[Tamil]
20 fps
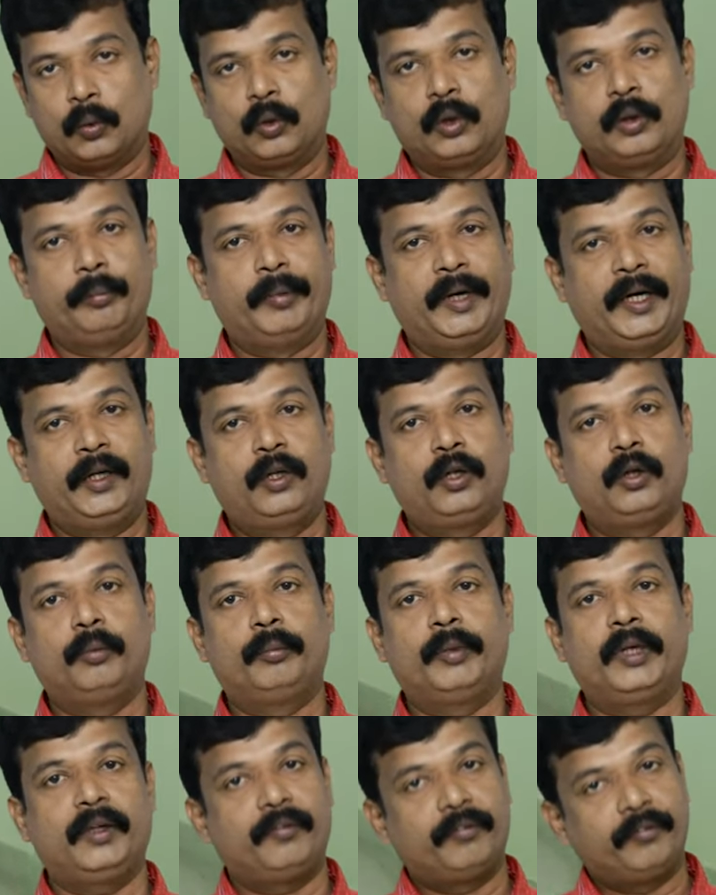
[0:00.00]
ஒரு
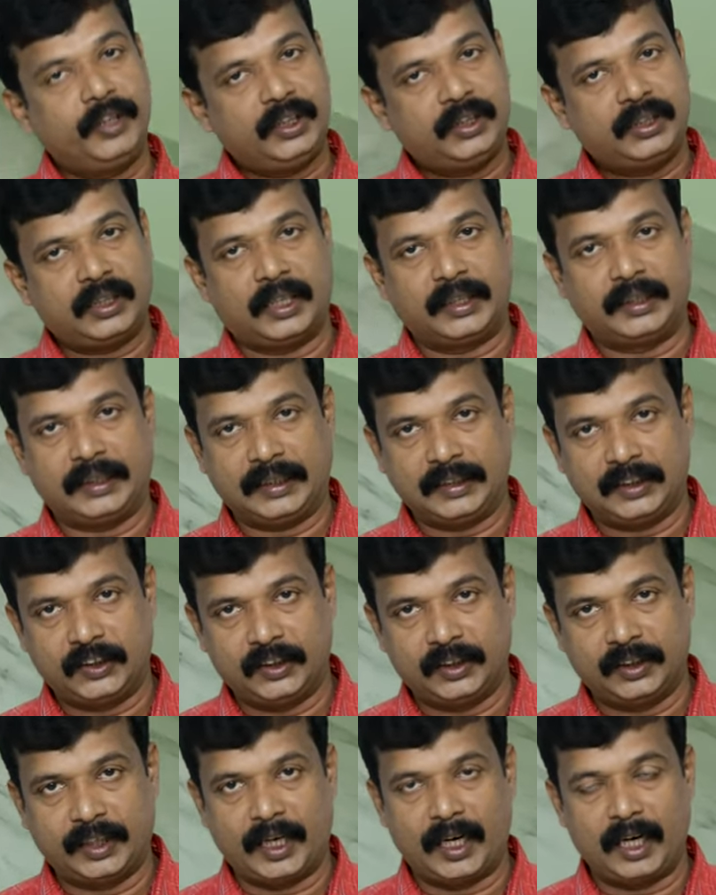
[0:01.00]
பெட்ரூமு வித்
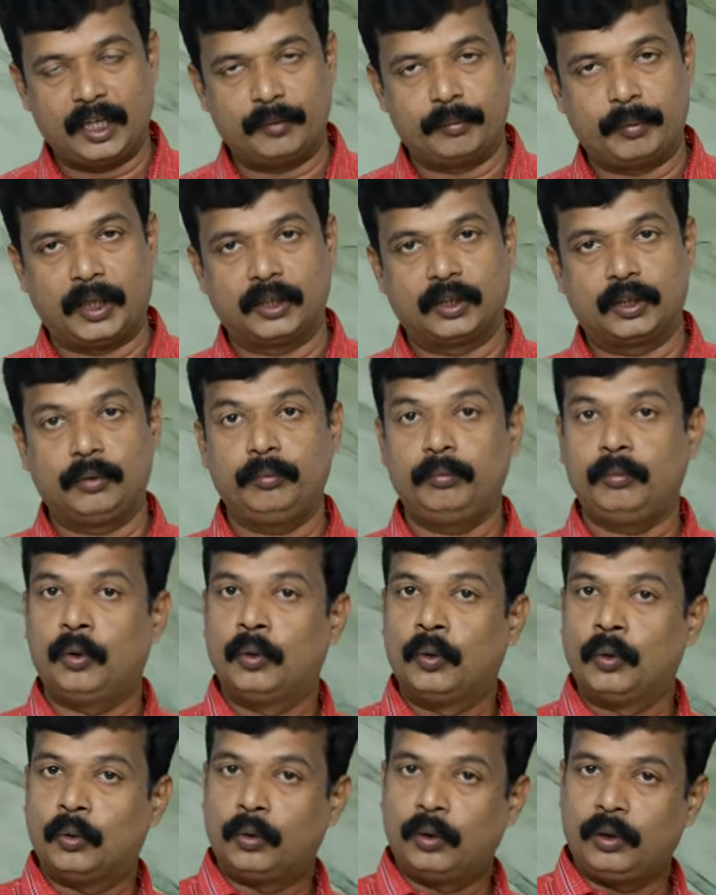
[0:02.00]
அட்டாச்சு டாய்லெட் பாத்ரூம்
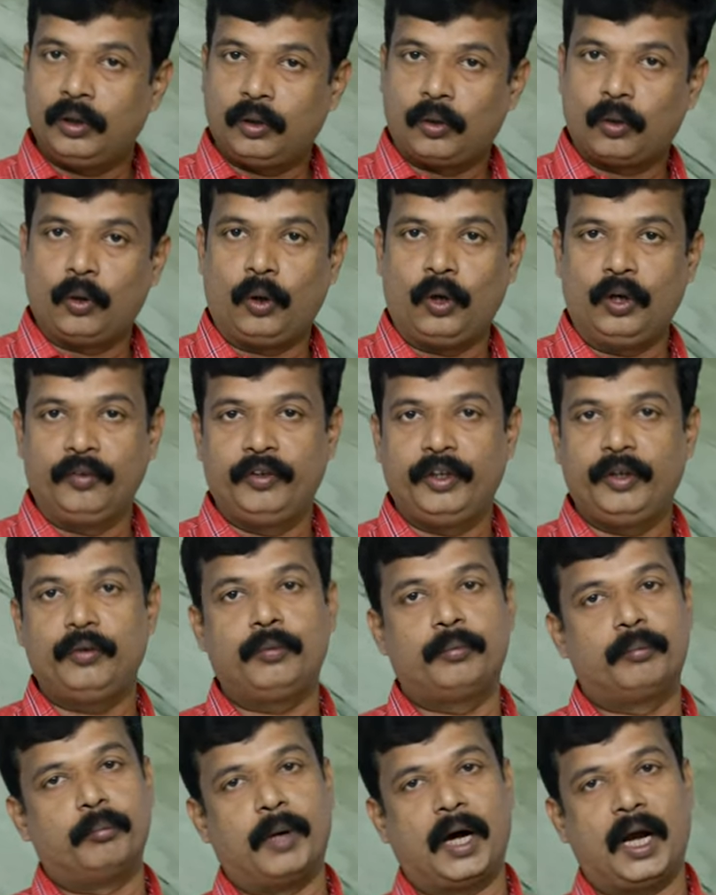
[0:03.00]
ஒரு ரோடு வியூ
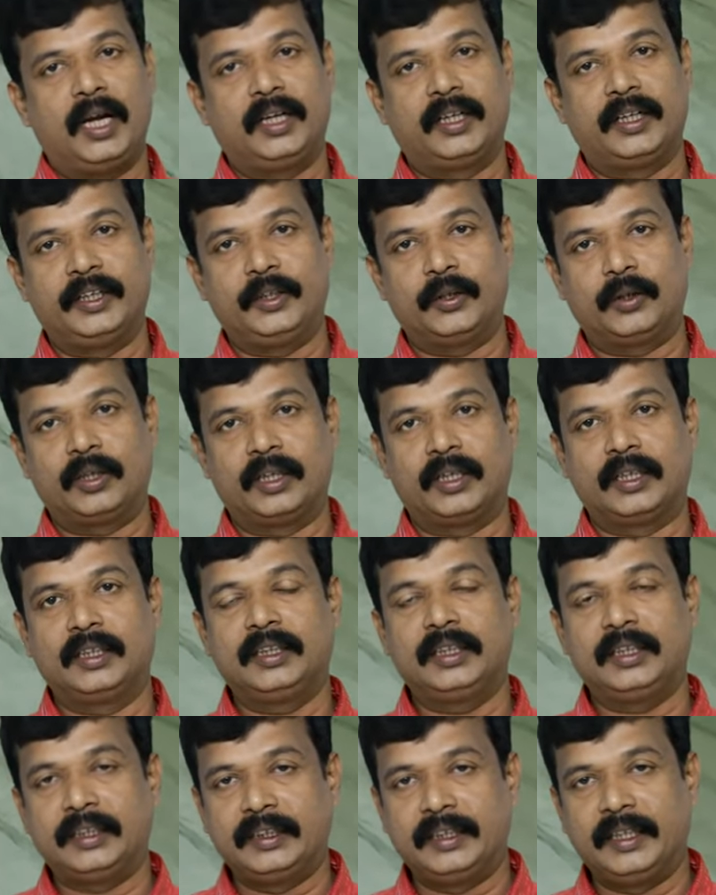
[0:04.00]
பால்கனியோடு
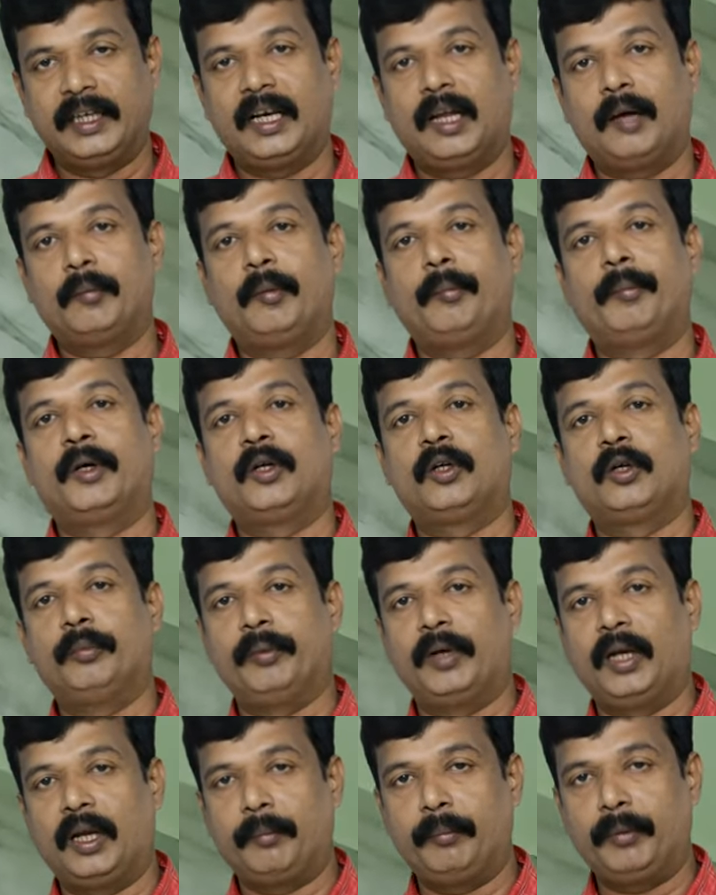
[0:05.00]
இருக்குது இது இல்லாமல்
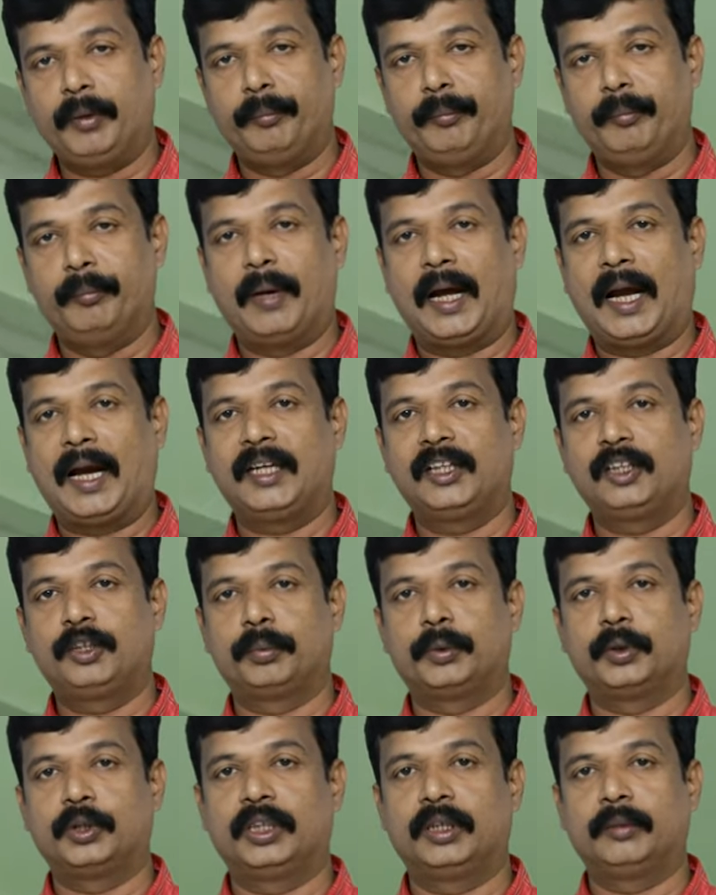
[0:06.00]
பெட்ரூம் இல்லாமல்
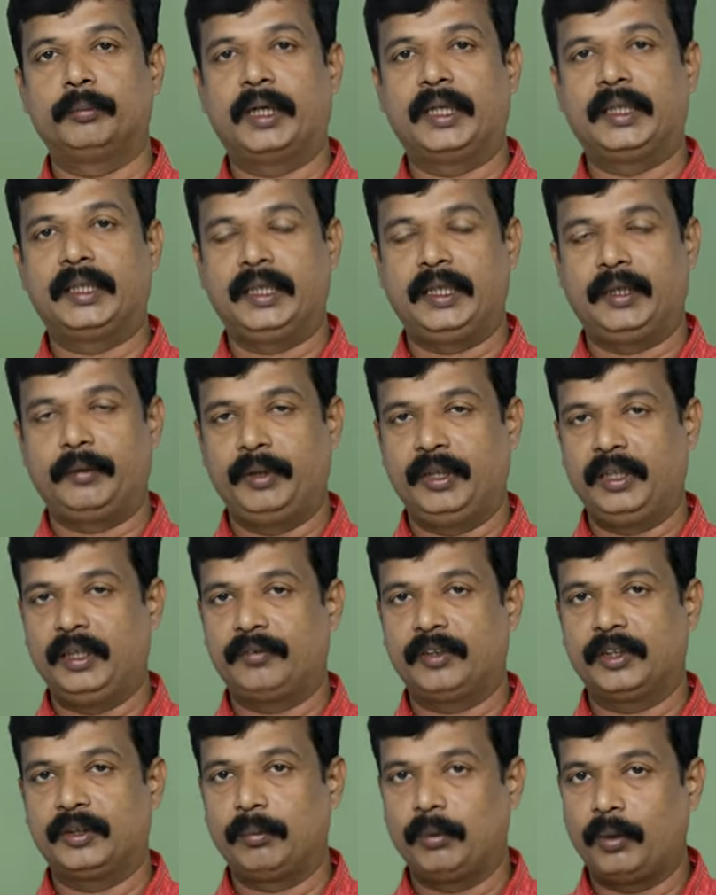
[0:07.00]
பேலன்ஸ் போர்ஷன் பார்த்தீங்க
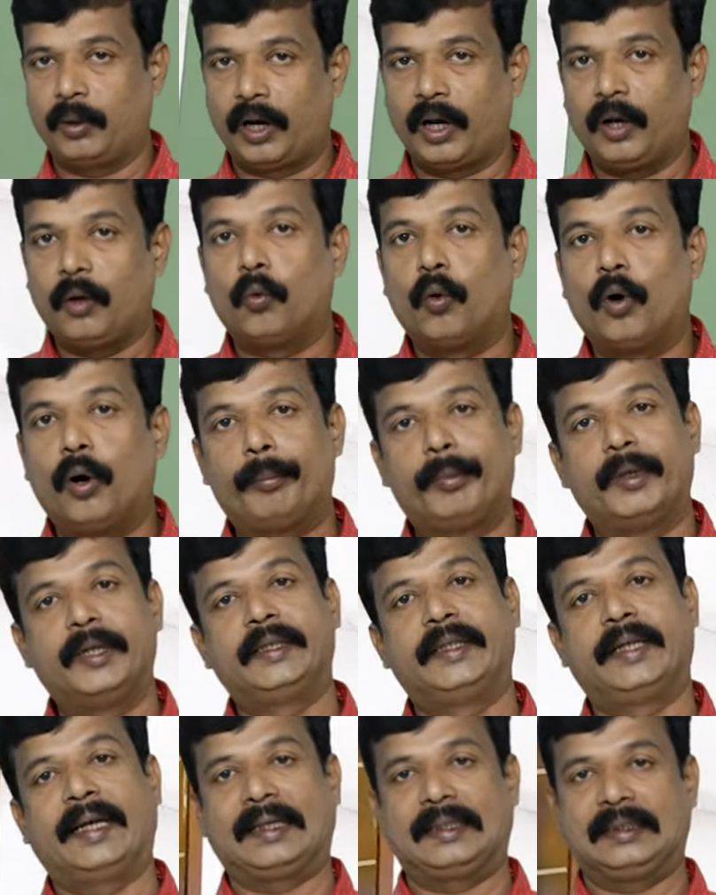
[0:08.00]
அப்படின்னா ஃபஸ்ட் ஃப்ளோரில்
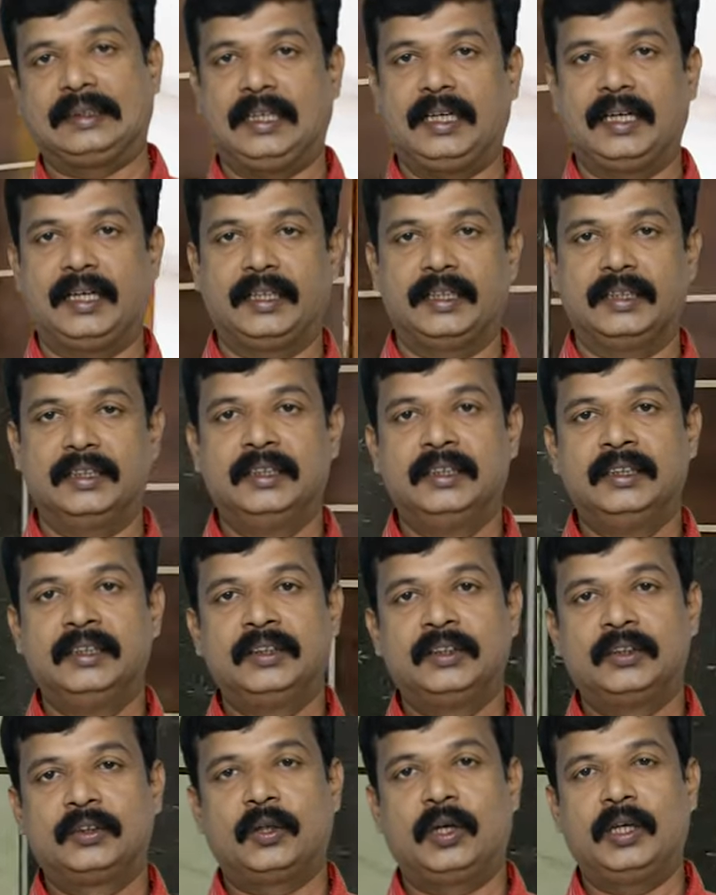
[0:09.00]
ஓப்பன் டெரஸாக இருக்குது
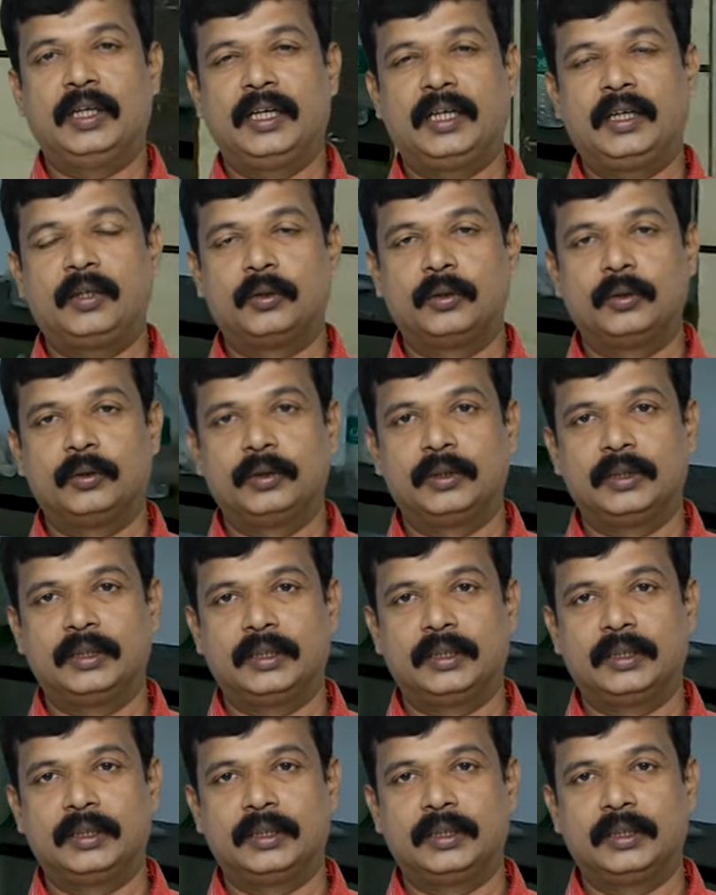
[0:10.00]
ஸோ அதனால் ஒரு